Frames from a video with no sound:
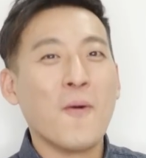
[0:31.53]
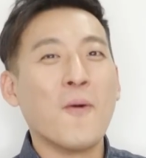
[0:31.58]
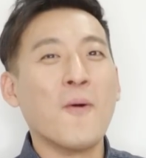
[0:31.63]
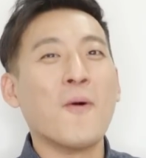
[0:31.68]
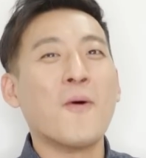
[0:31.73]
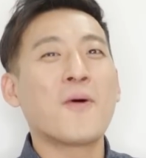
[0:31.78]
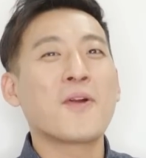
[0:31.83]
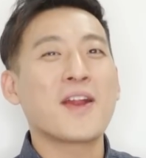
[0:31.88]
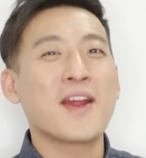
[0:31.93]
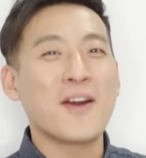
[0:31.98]

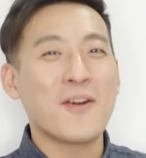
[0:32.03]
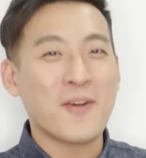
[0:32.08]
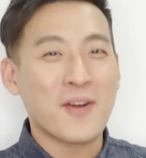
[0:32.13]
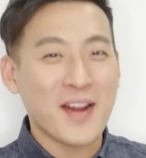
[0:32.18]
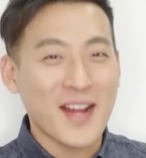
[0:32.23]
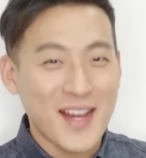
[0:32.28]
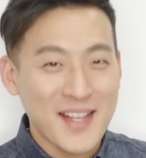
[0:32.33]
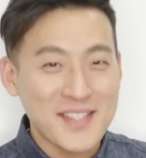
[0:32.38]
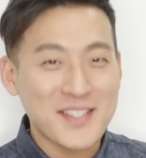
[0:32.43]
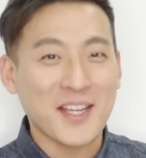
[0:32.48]

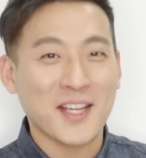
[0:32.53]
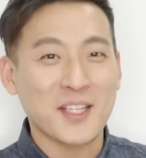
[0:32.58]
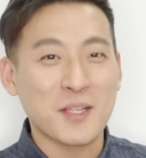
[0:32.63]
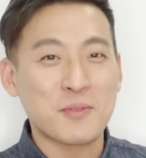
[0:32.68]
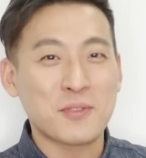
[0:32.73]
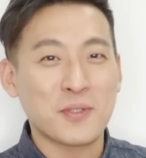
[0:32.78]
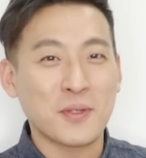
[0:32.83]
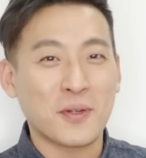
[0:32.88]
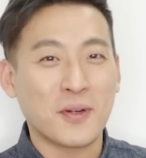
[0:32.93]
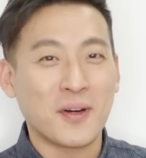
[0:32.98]
오래오래 앉아
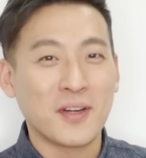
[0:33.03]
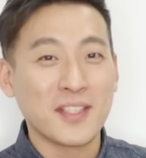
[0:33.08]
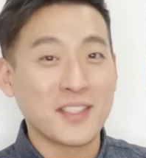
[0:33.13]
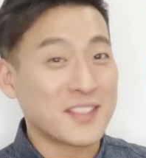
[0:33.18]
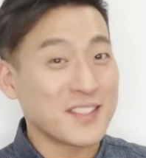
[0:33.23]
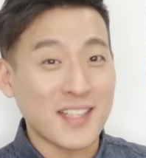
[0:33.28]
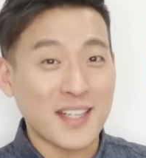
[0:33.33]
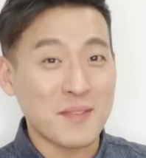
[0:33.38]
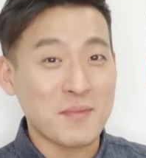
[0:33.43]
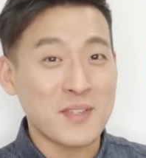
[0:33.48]
계십시오.
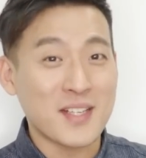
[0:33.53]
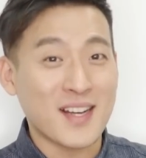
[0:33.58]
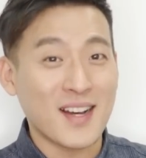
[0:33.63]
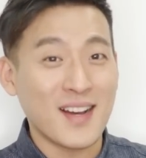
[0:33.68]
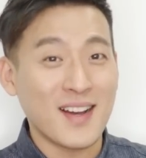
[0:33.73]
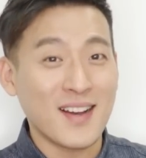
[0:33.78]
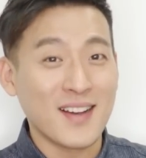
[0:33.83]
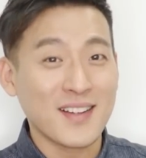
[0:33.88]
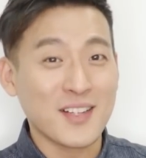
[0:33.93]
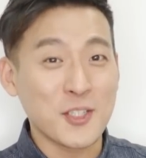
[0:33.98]
이 뜻
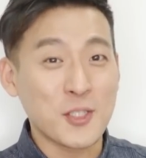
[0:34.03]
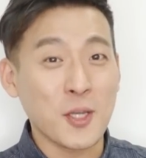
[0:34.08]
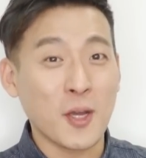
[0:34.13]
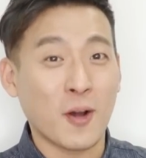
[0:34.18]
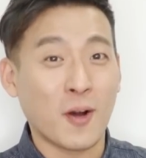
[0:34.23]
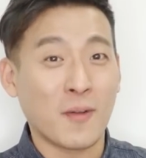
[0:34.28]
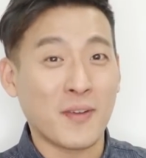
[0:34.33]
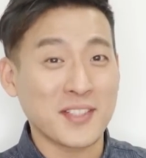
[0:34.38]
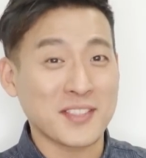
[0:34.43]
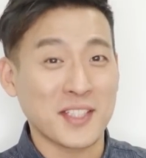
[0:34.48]
아닙니까?
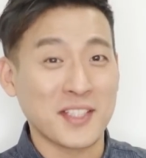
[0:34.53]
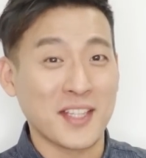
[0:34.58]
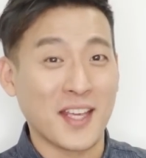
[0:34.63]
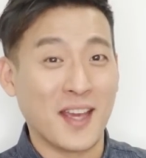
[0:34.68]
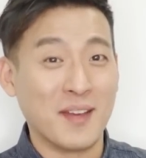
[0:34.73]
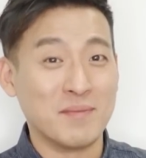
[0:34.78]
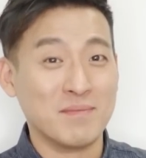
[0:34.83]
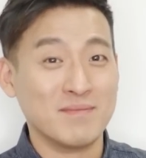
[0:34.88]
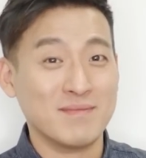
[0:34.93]
그쵸, 박사님?